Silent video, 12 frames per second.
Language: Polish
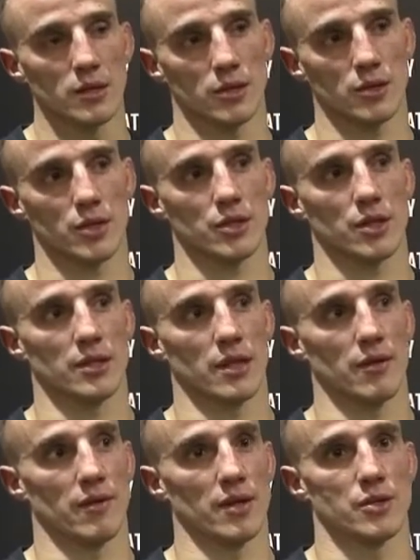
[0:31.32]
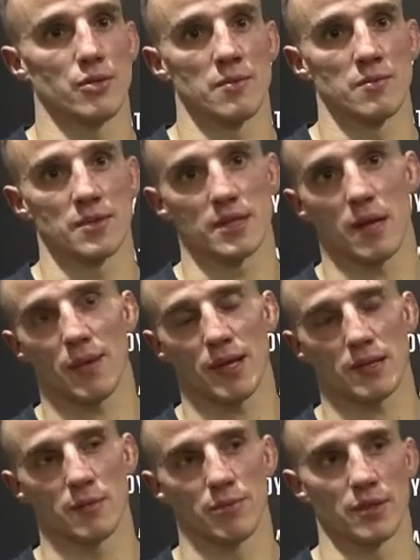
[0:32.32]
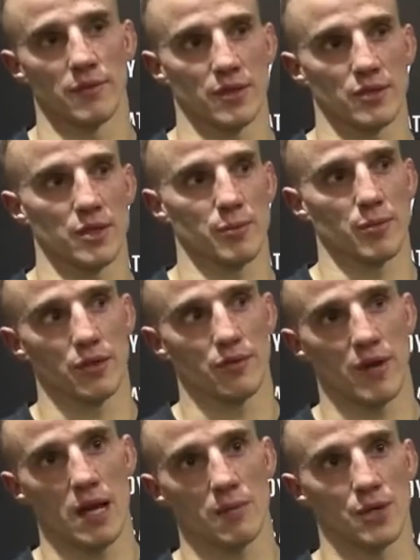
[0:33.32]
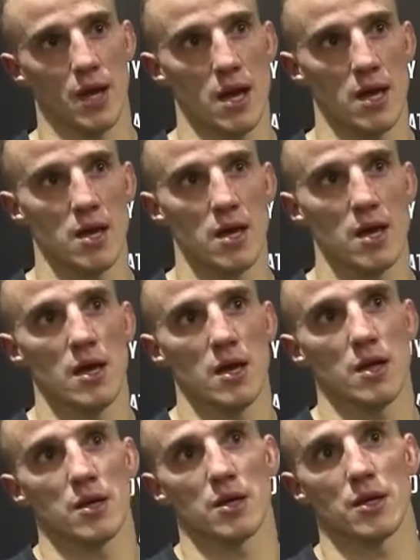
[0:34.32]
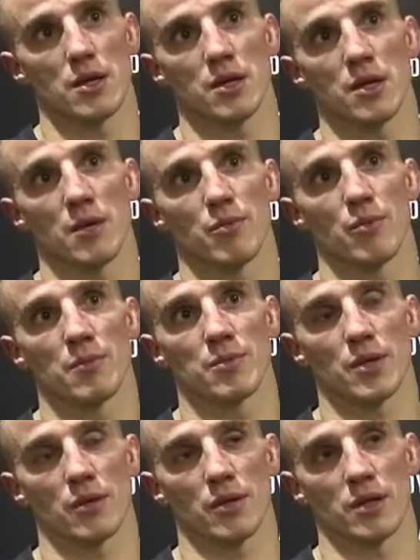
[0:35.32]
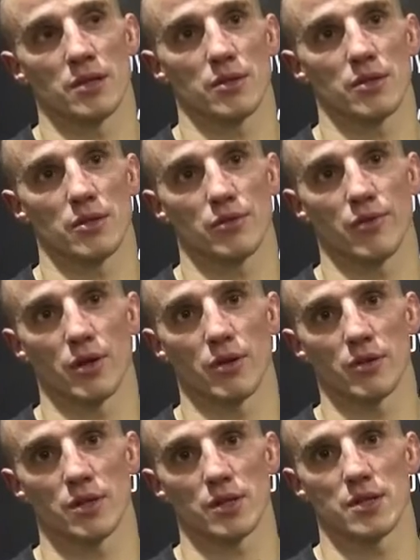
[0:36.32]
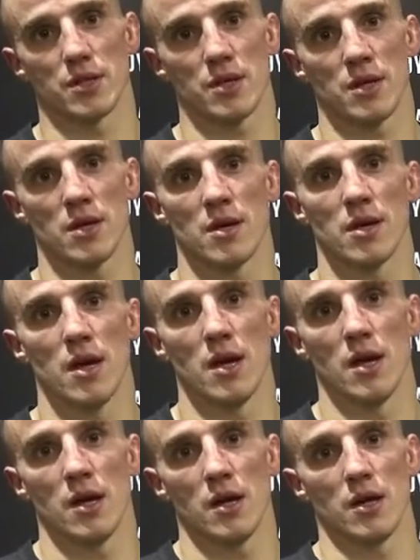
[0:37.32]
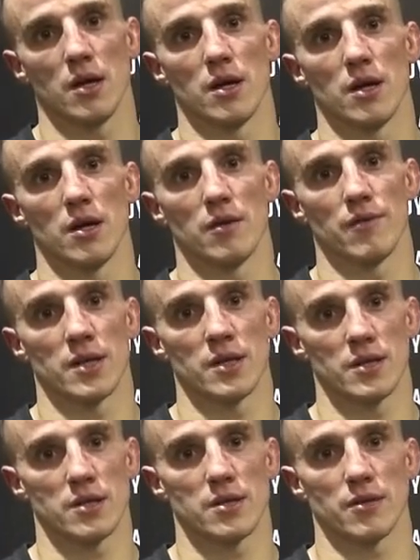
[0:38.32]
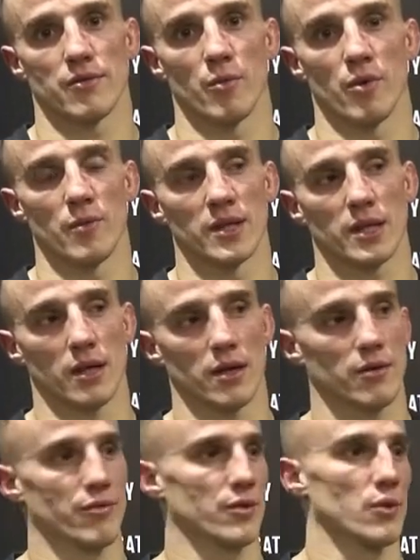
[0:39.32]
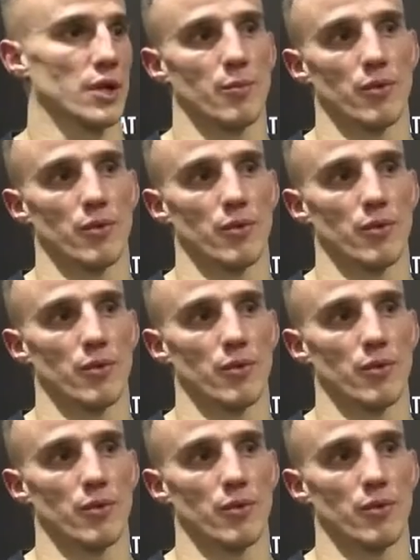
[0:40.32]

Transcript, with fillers: troszeczkę zawalczyłem z zapasem, ponieważ nie spodziewałem się i nie byłem przekonany co do swojej kondycji, e, więc w momentach, w których